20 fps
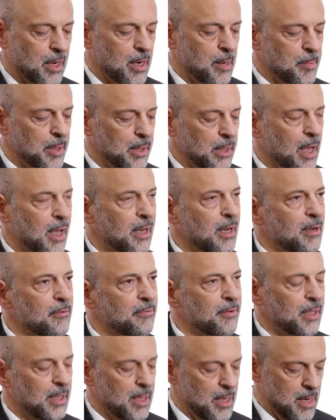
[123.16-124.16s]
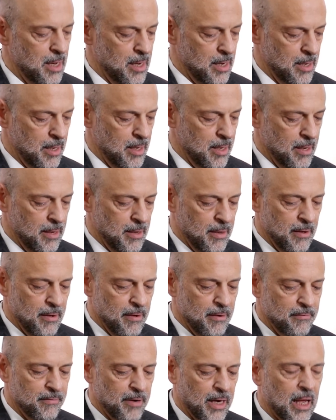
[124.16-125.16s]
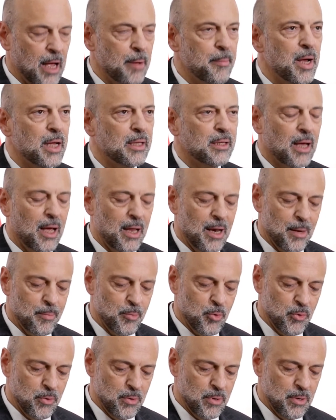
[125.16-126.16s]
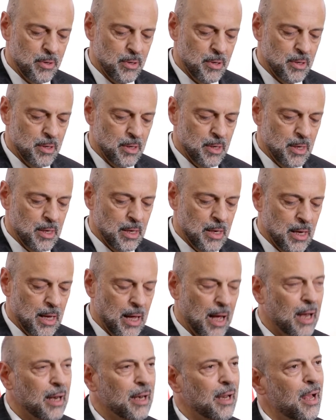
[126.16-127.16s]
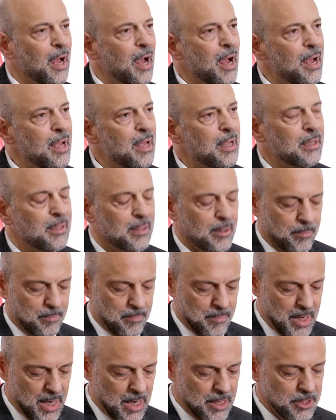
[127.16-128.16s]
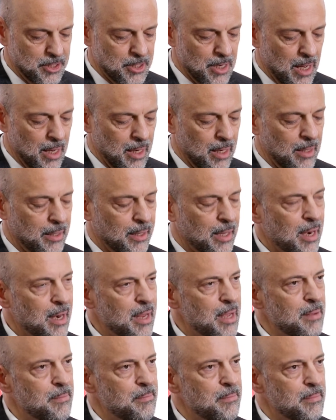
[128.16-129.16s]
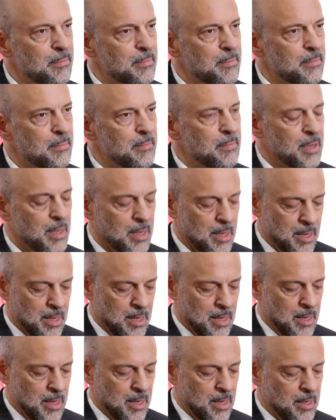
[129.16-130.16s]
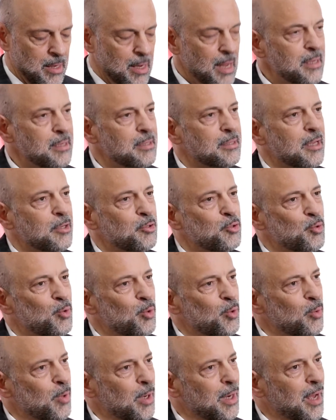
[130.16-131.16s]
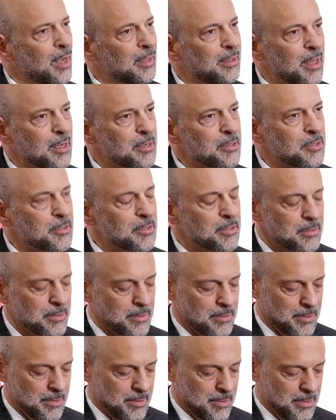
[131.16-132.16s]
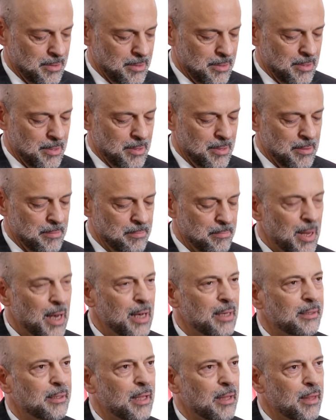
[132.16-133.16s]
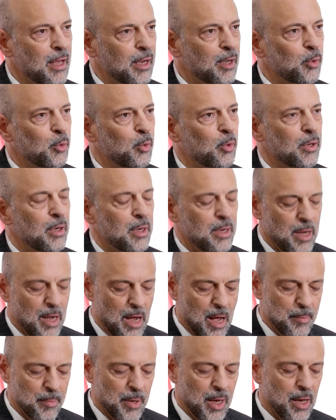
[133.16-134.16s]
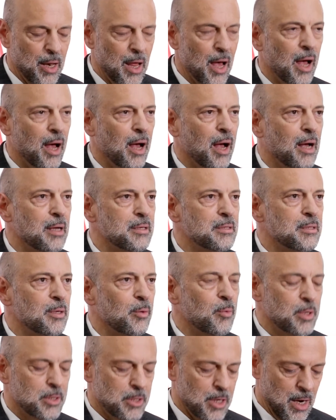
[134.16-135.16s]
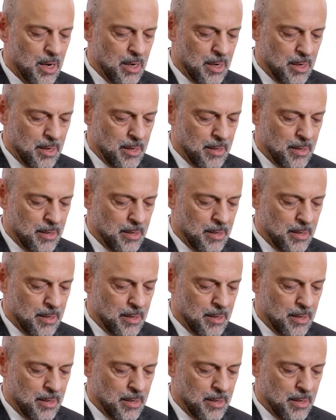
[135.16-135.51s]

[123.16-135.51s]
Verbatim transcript: رمضان الفضيل فكما تعلمون الغاية من الشهر الكريم ليس الجوع والعطش بل تذكر نعم الله عز وجل